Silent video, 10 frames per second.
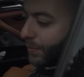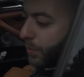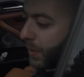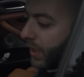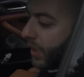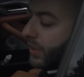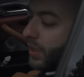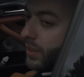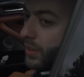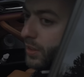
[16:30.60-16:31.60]
тем не менее, когда
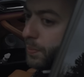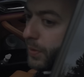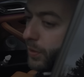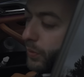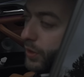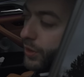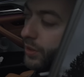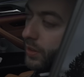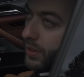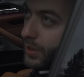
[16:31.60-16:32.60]
ты это испытываешь
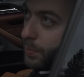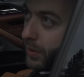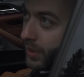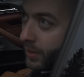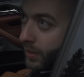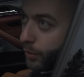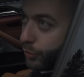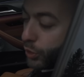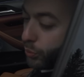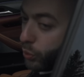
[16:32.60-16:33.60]
на себе,
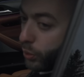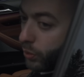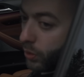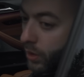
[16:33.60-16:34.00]
живую,